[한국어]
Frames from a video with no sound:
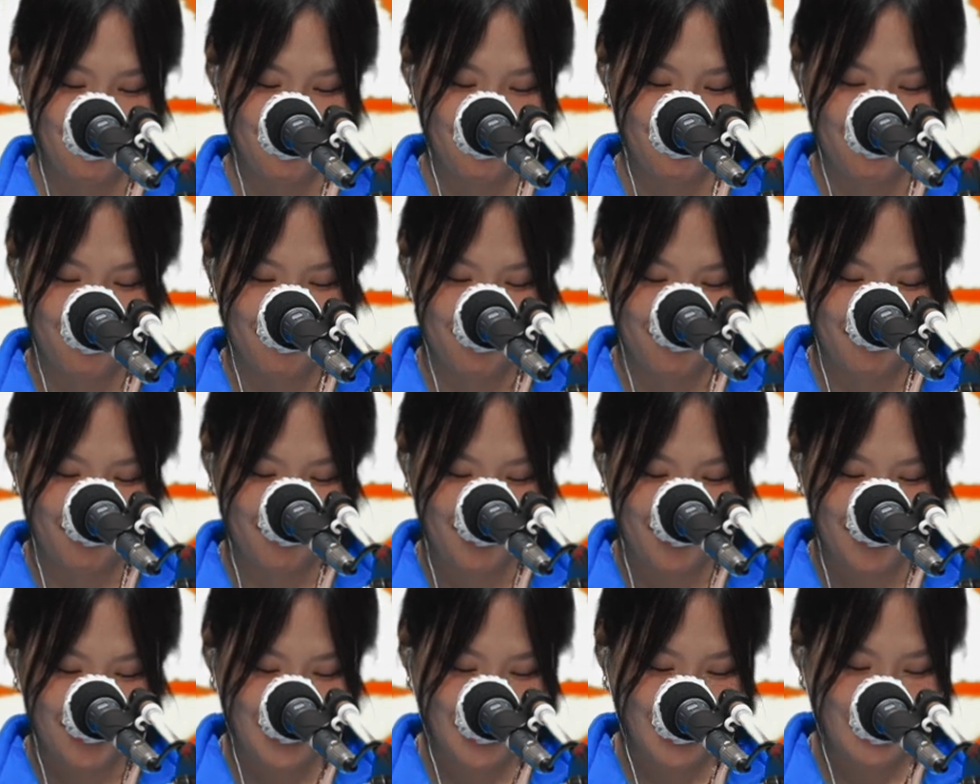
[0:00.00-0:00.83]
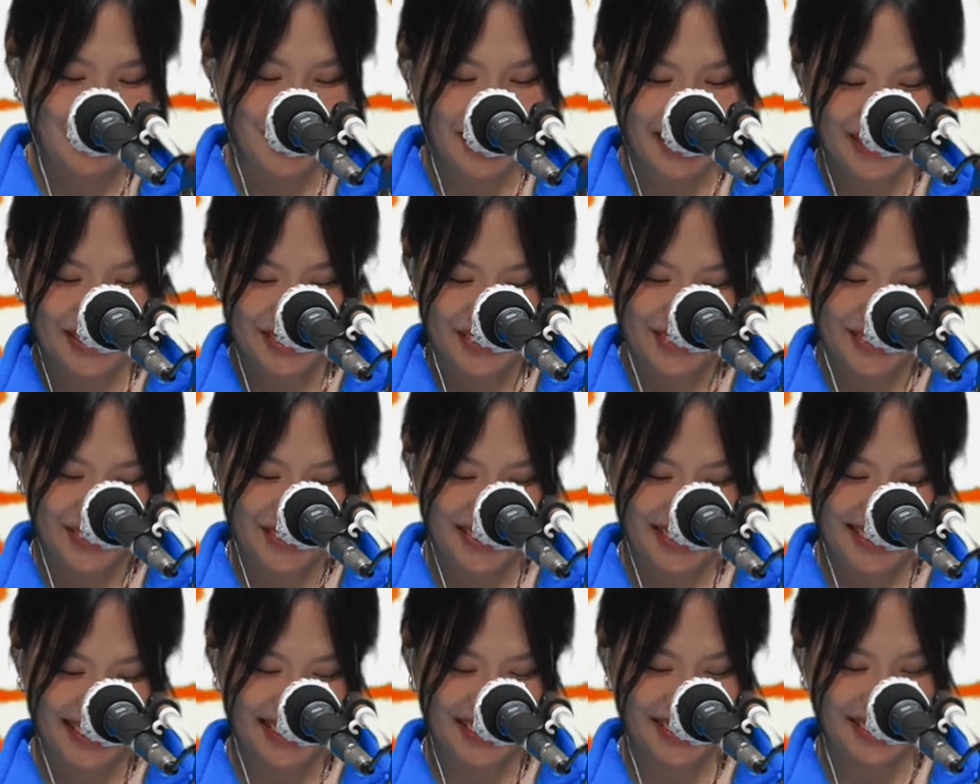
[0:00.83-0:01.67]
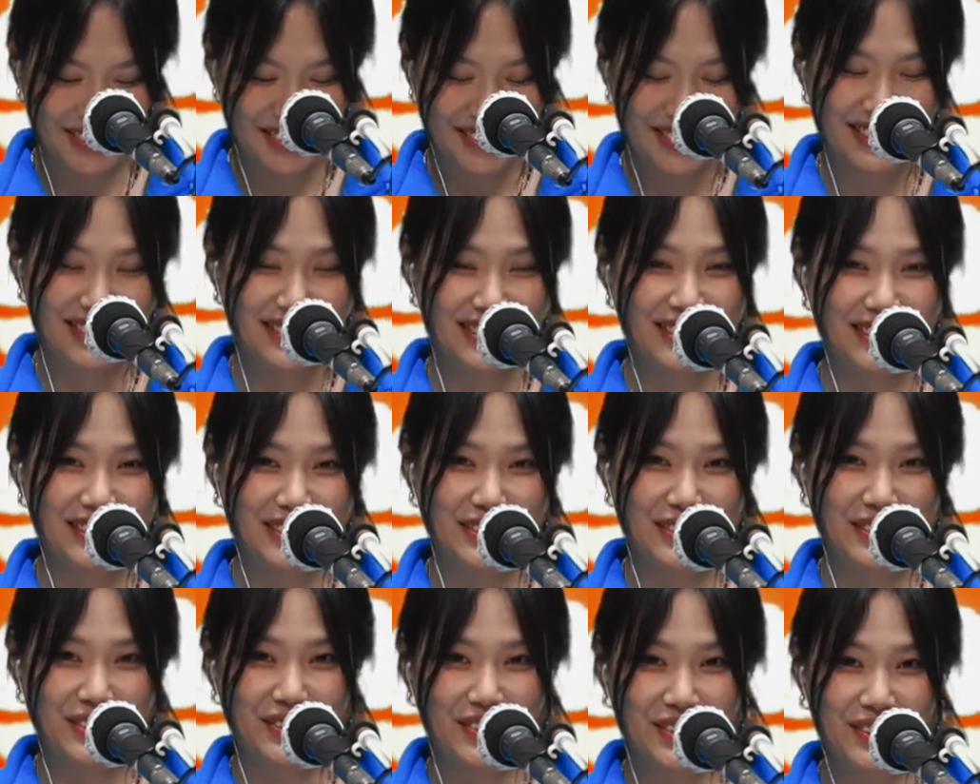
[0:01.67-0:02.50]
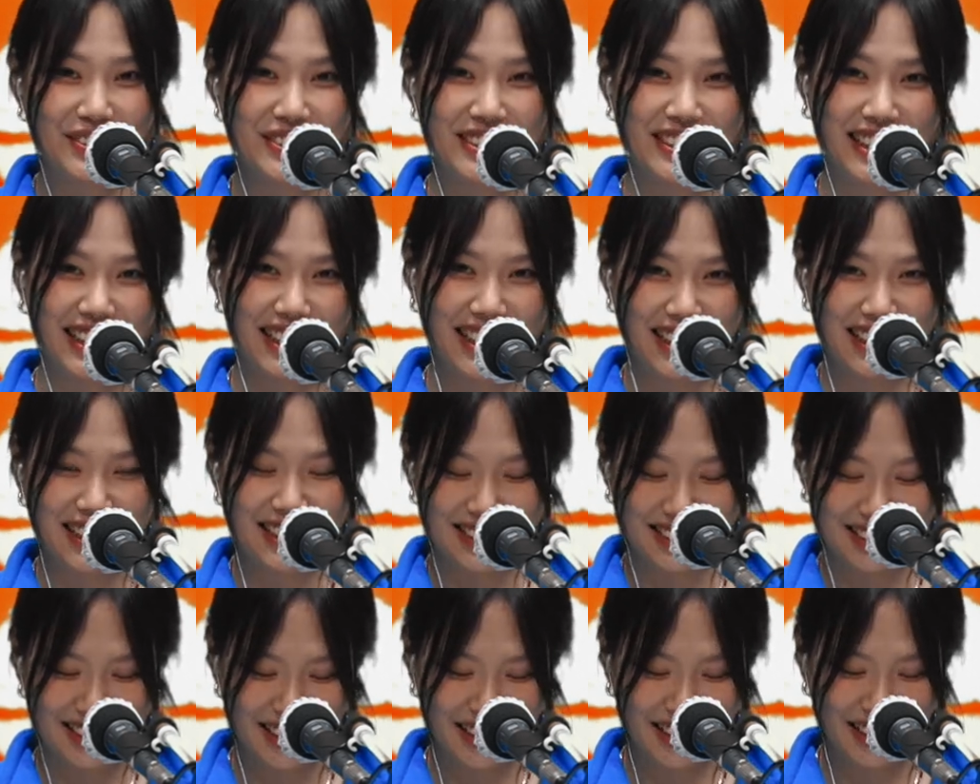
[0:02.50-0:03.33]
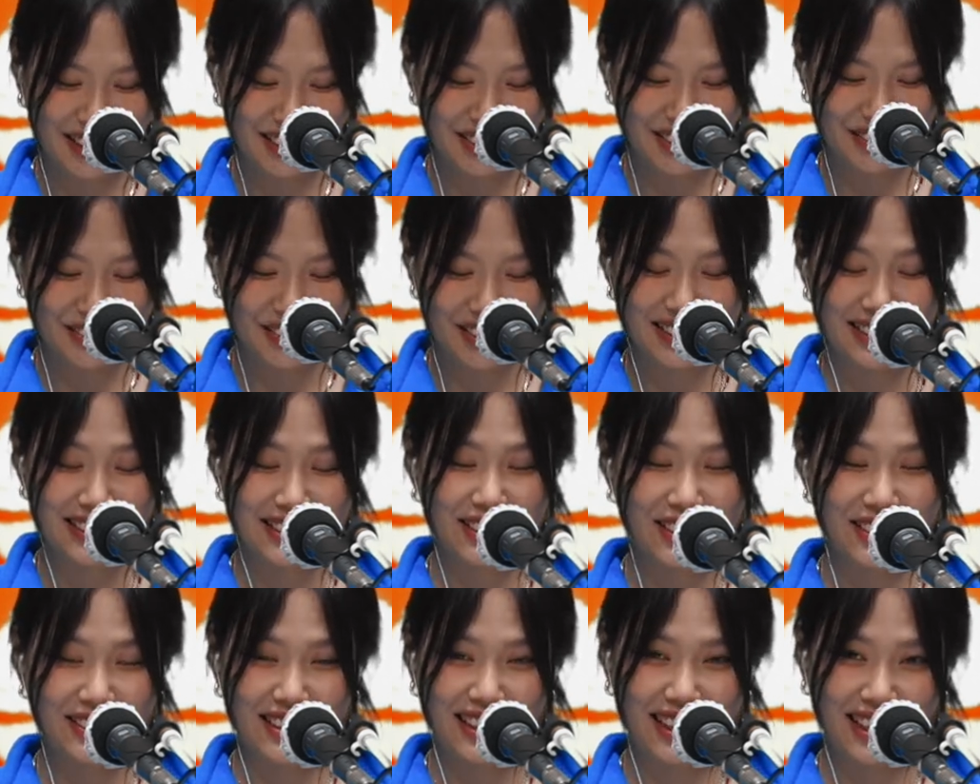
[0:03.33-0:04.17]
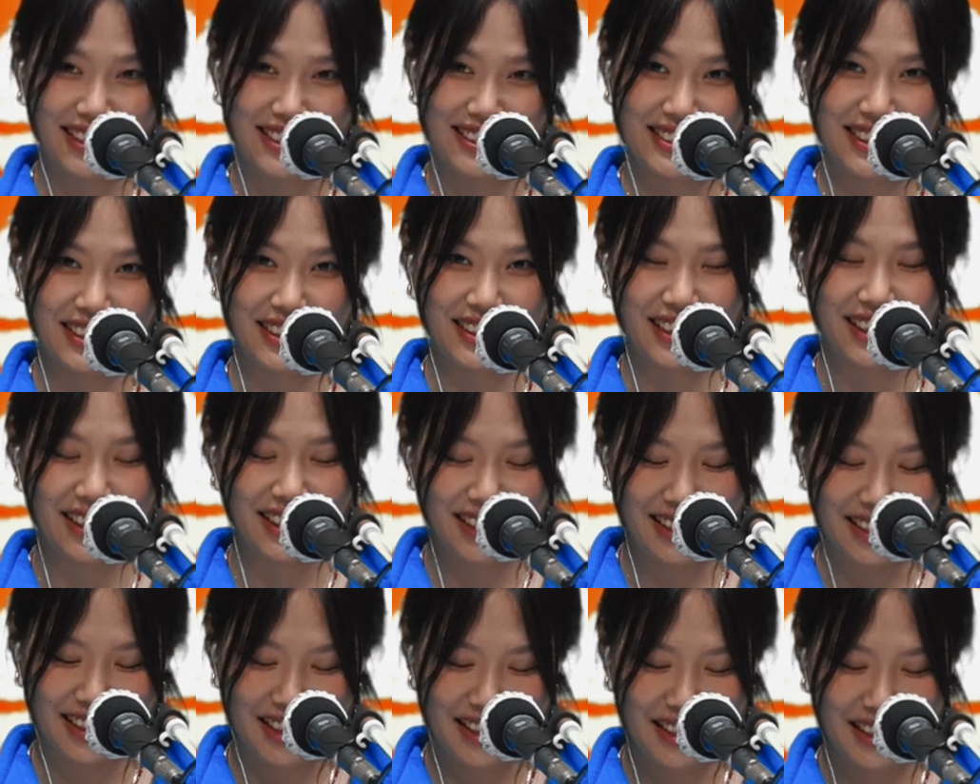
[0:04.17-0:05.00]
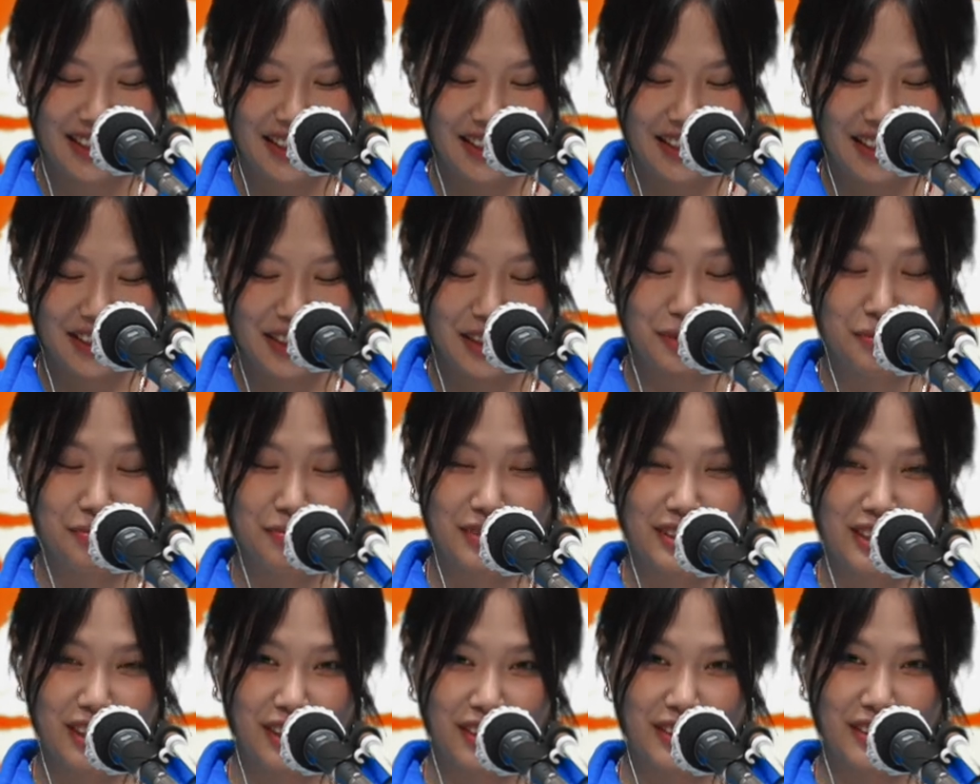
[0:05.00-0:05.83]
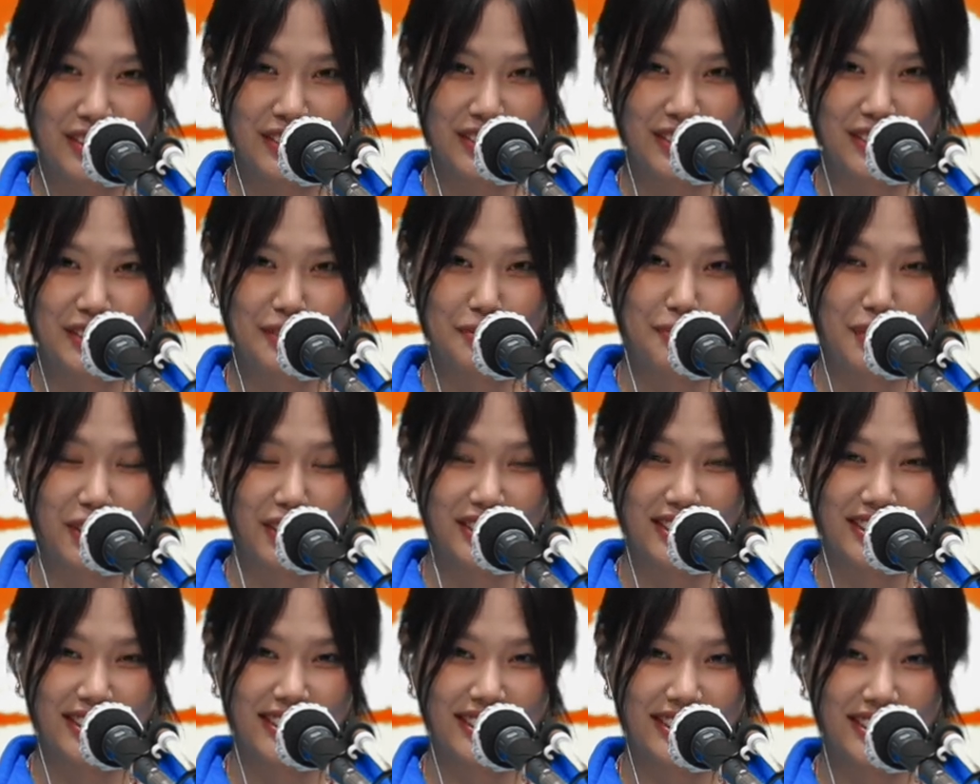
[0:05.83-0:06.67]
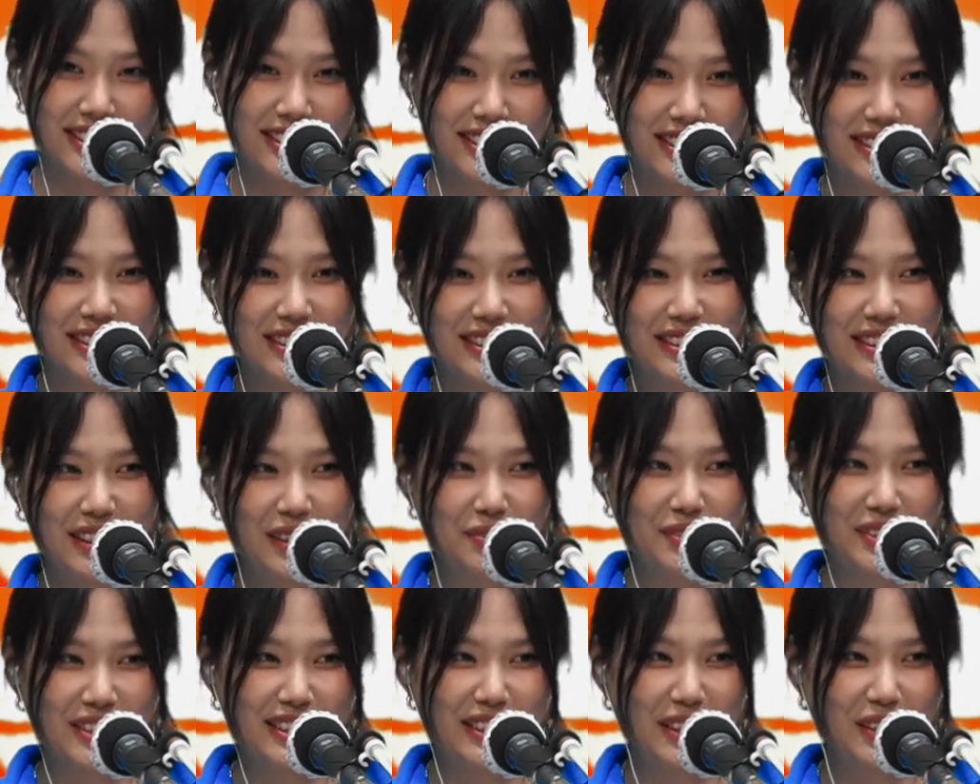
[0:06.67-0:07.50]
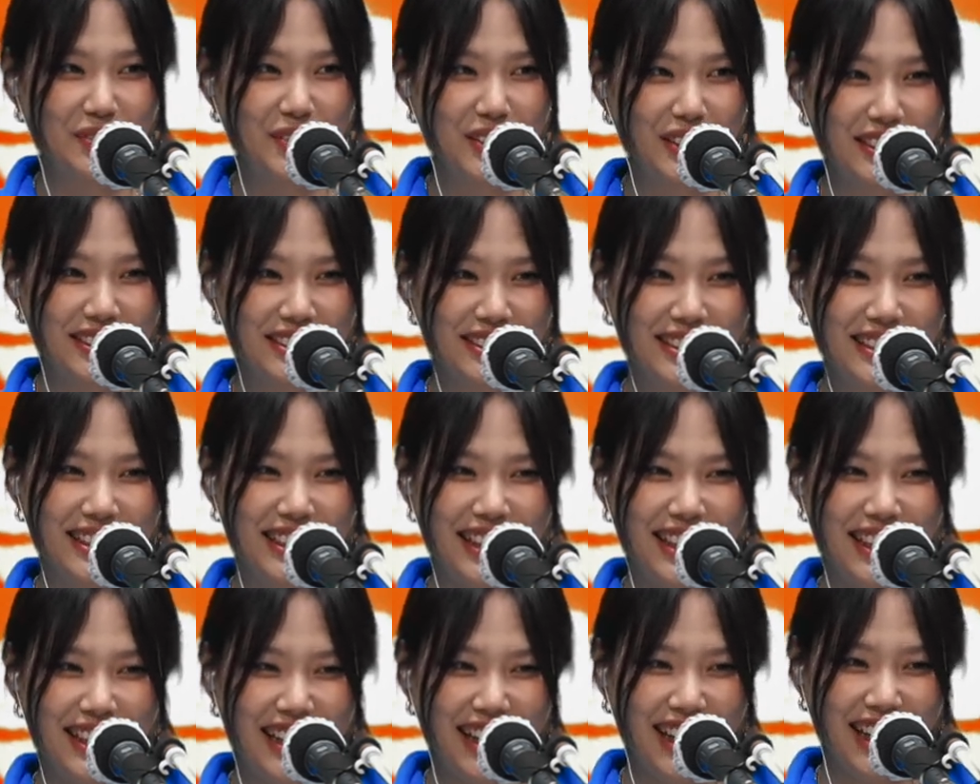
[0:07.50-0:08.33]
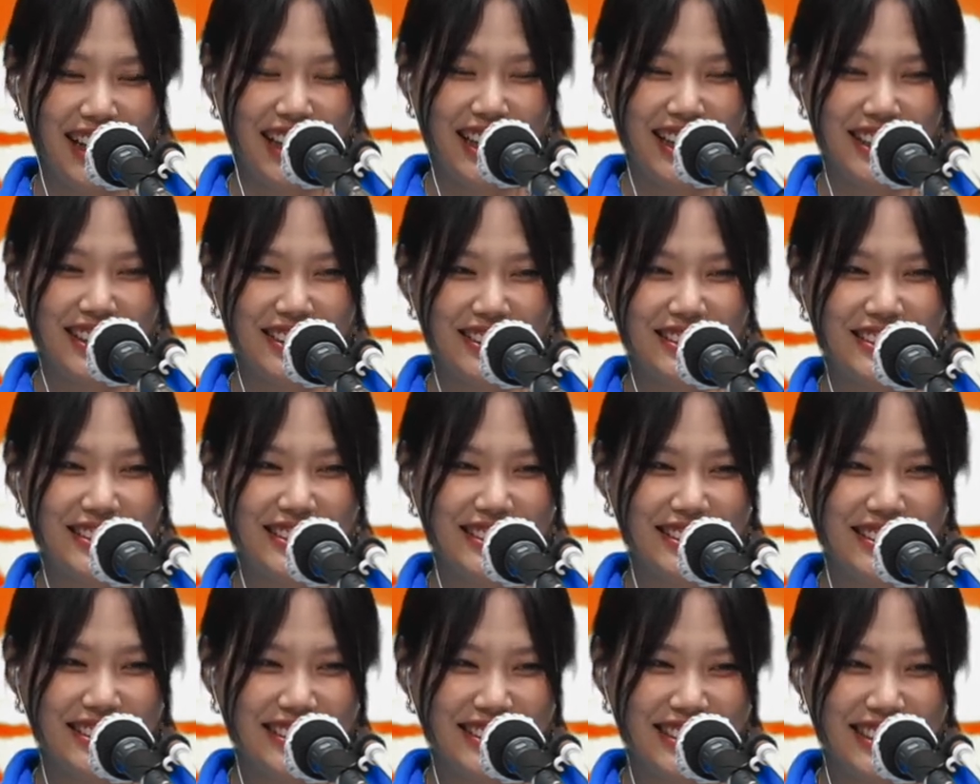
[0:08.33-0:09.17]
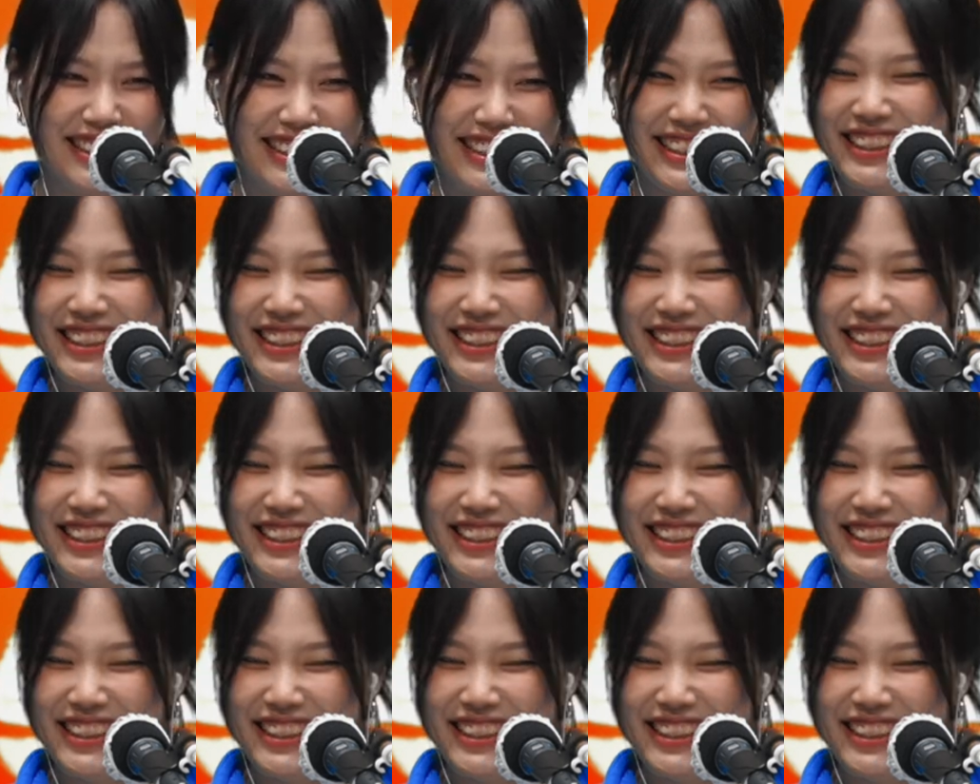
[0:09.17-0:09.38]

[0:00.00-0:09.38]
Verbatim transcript: 음, 방송을 듣고 있을지도 모르니까 제가 웨스턴 카이색의 음성 편지를 남기자면 어,